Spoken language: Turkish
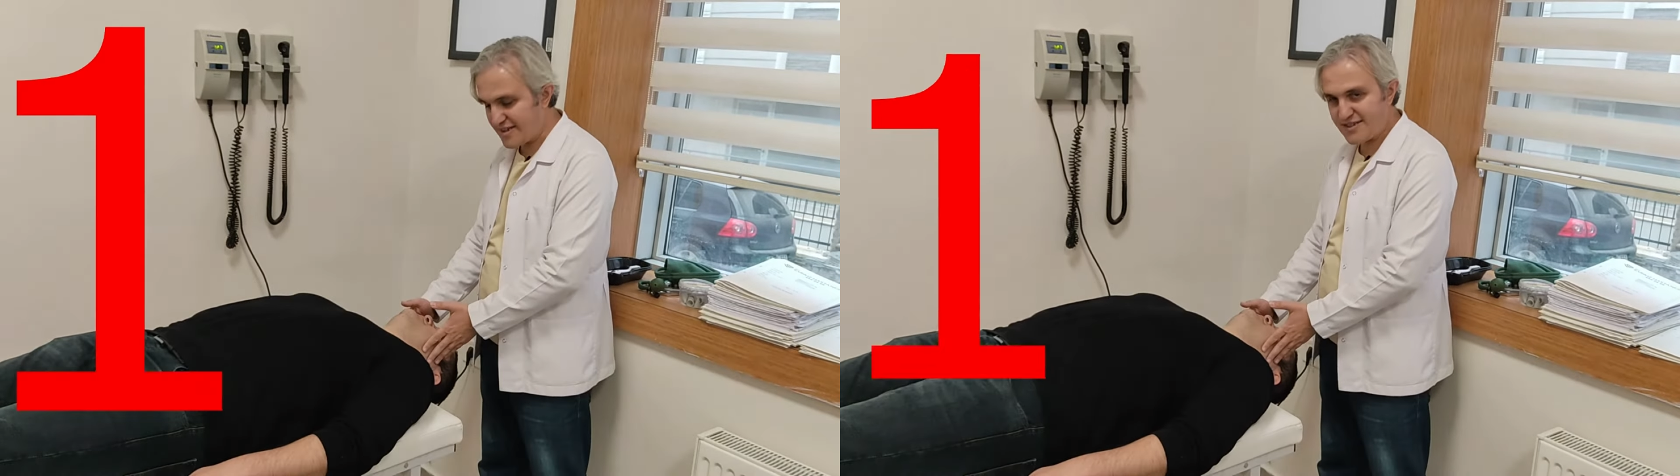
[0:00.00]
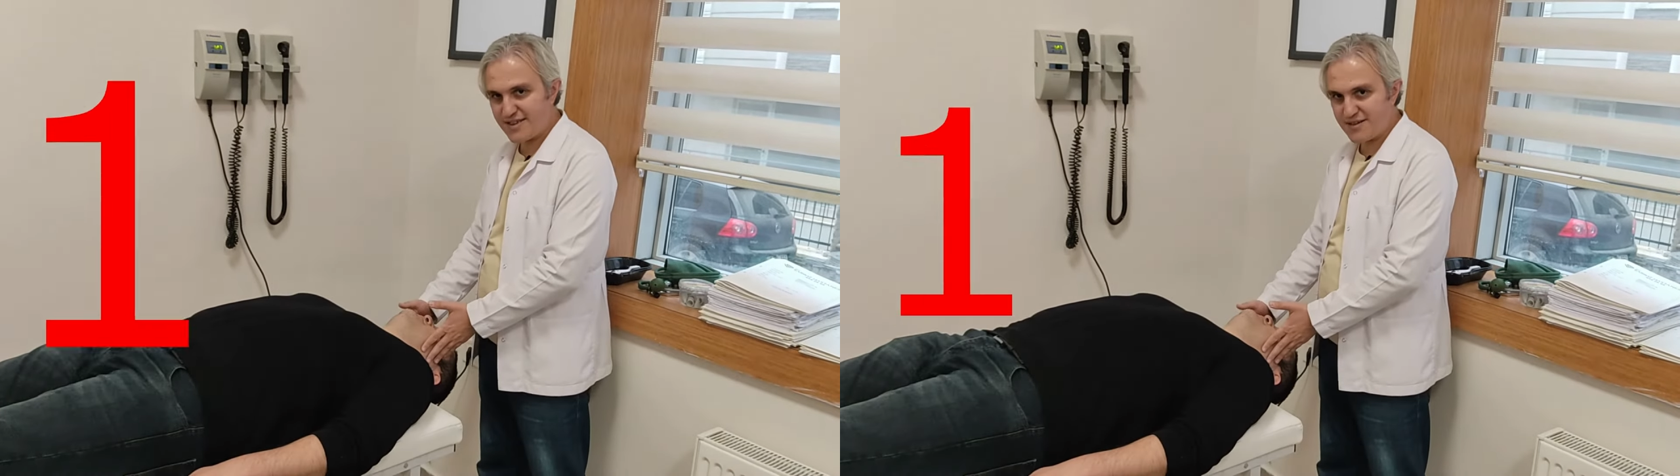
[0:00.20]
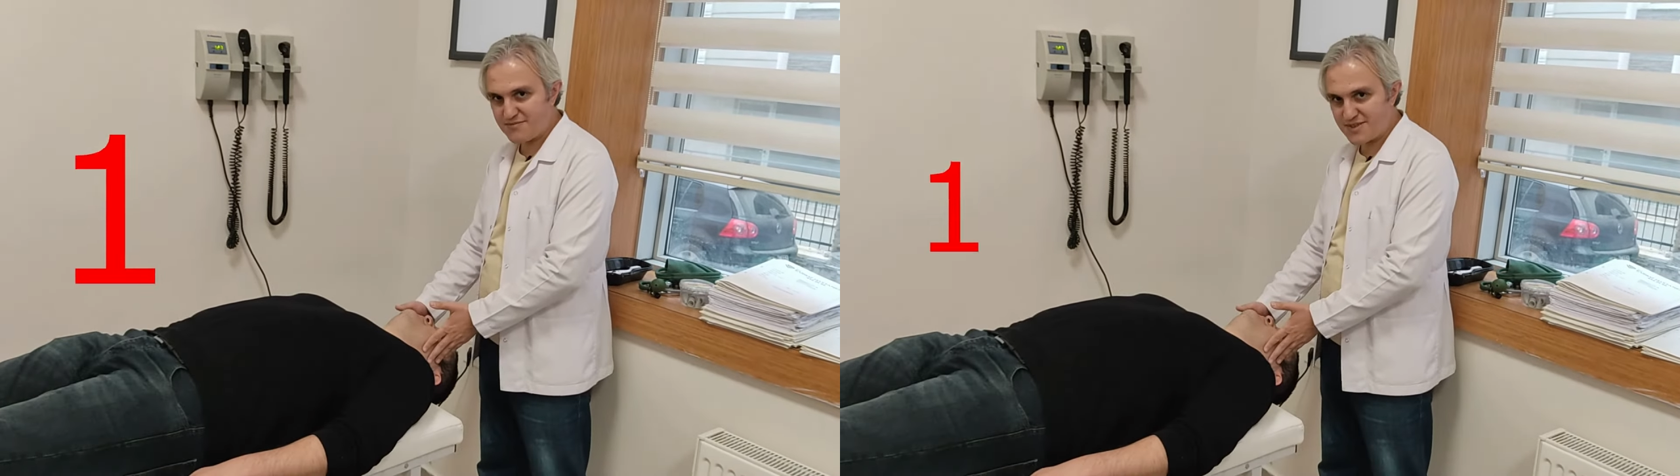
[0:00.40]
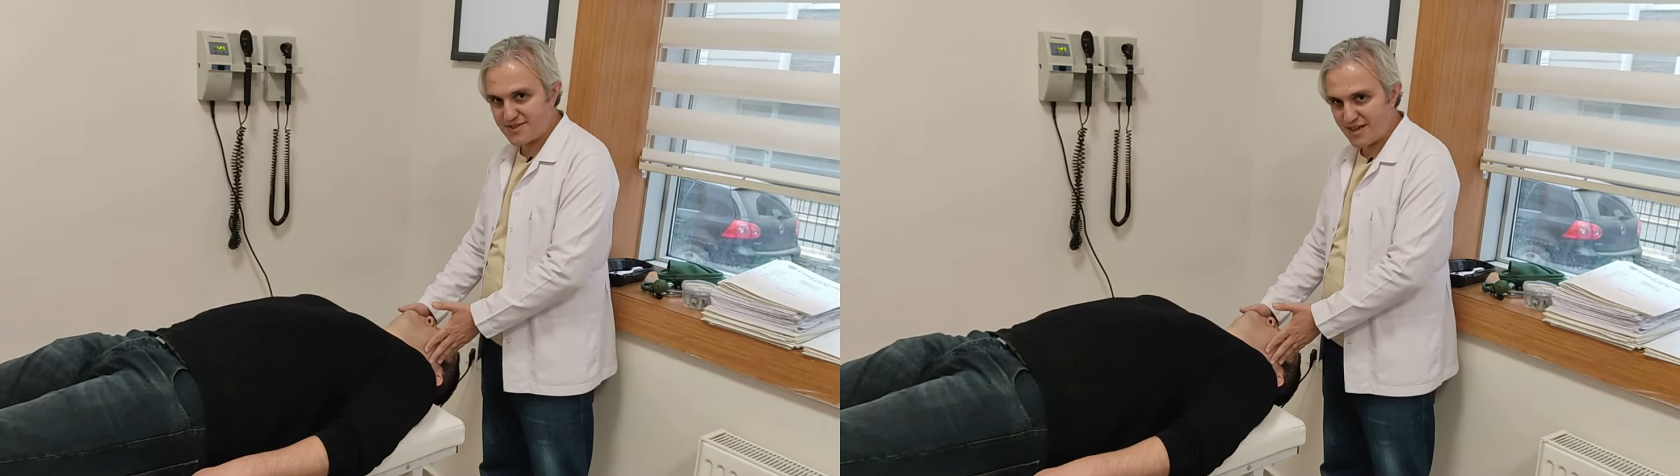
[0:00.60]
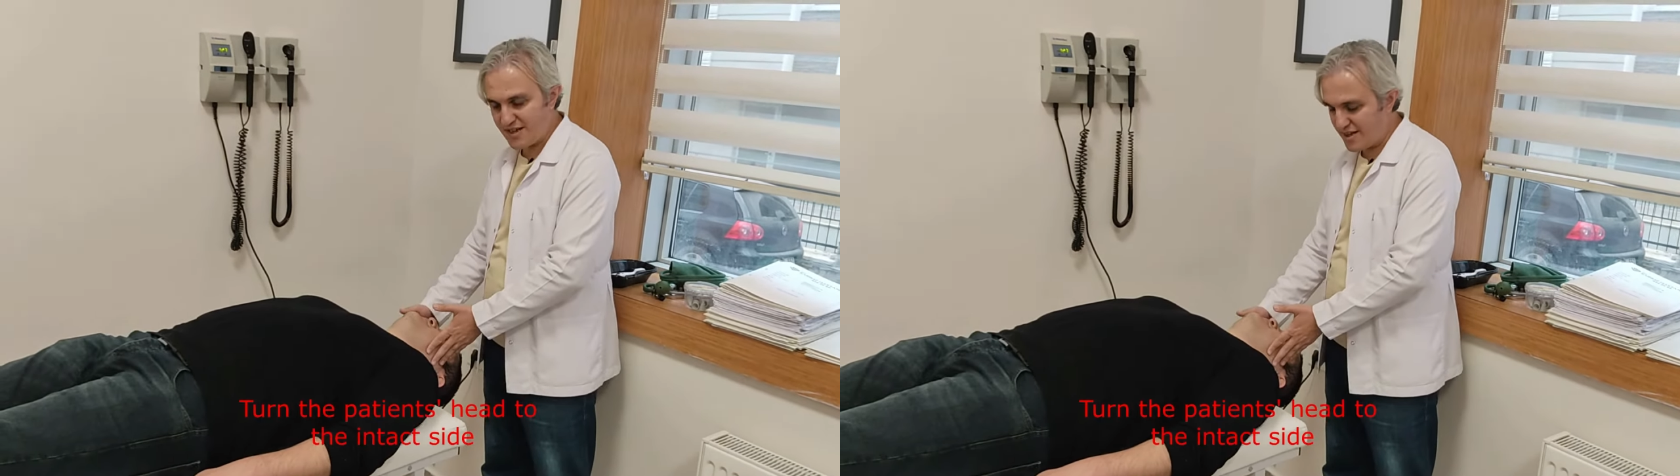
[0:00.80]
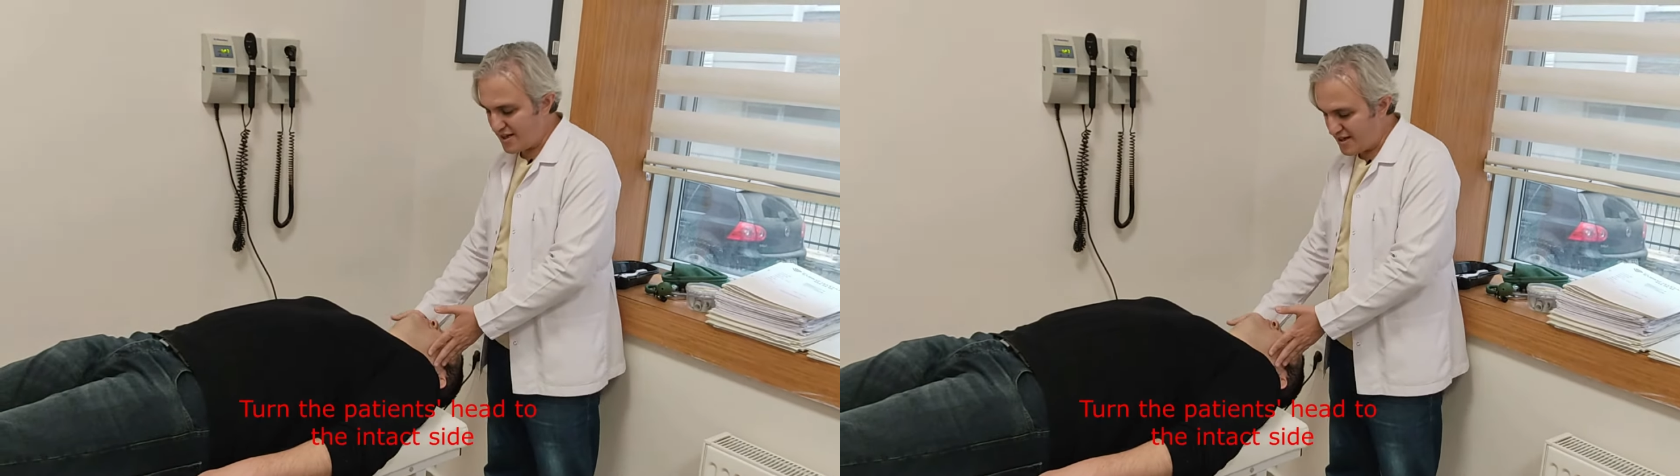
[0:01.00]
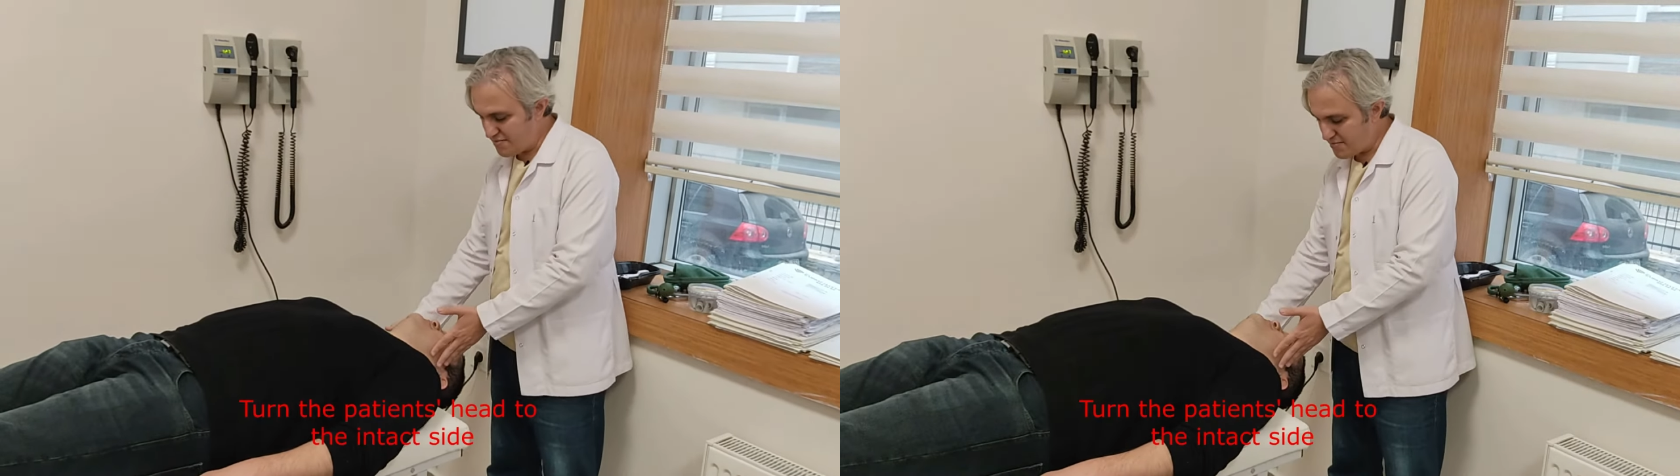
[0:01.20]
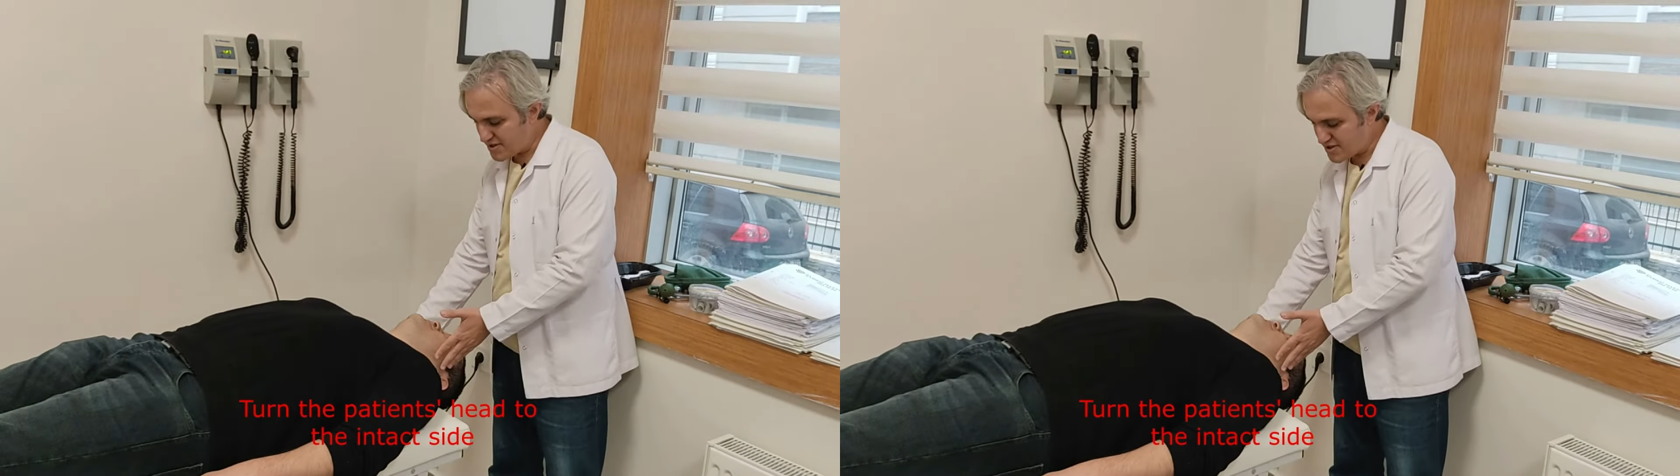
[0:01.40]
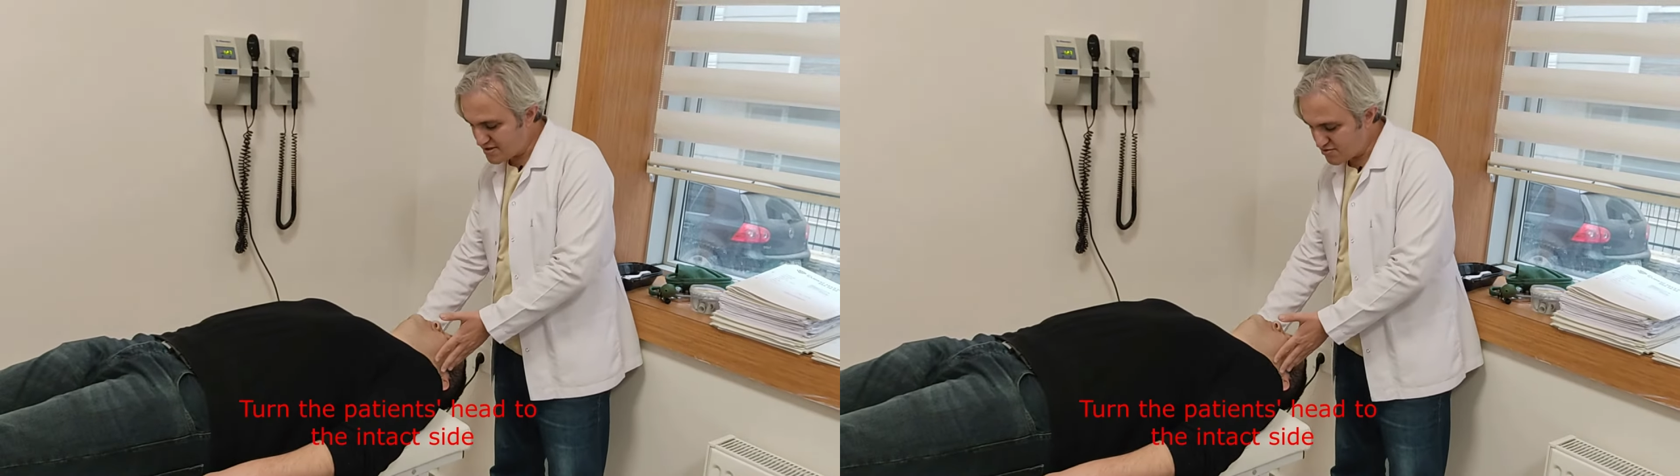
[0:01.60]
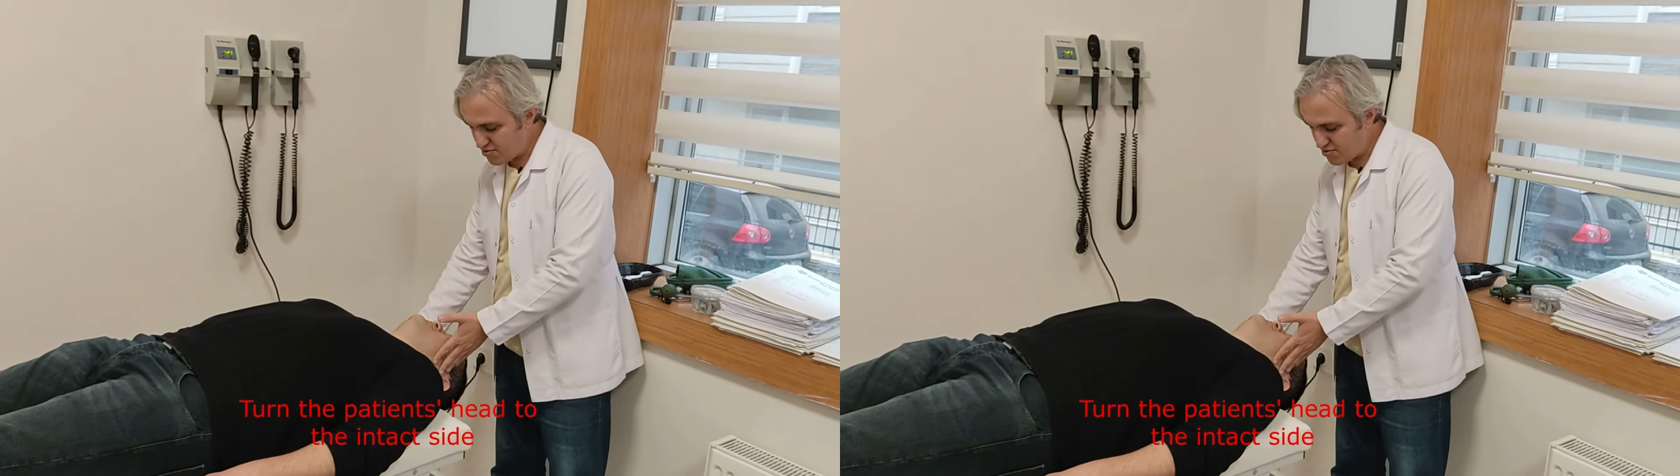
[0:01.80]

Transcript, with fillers: etkilenmişse başını